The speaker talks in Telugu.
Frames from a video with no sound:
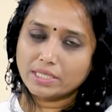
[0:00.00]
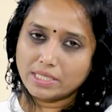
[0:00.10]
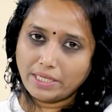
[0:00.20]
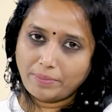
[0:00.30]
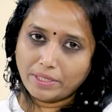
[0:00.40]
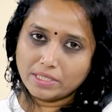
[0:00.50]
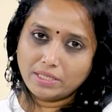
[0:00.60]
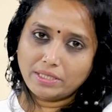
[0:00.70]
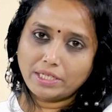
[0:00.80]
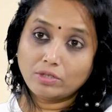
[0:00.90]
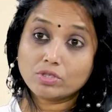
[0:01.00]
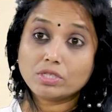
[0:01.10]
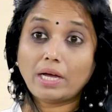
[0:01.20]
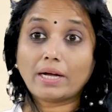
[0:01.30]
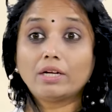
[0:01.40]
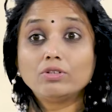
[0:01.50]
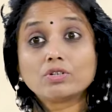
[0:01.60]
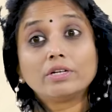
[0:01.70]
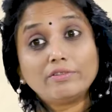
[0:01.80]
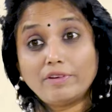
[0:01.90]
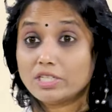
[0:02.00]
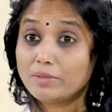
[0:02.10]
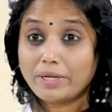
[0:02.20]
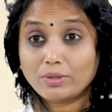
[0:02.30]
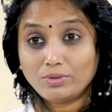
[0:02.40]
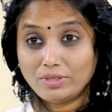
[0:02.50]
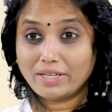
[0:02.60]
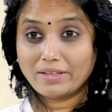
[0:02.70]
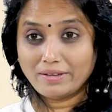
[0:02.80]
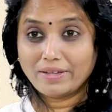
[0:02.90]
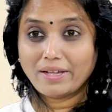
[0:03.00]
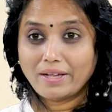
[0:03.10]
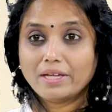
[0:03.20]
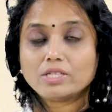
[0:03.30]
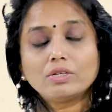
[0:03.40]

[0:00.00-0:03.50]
సిక్స్ ఎయిట్ పర్సెంట్ రిటర్న్ వస్తుంది అక్కడ నుంచి కూడా ఇన్ఫ్లేషన్ పెరుగుతుంది కదా hmm.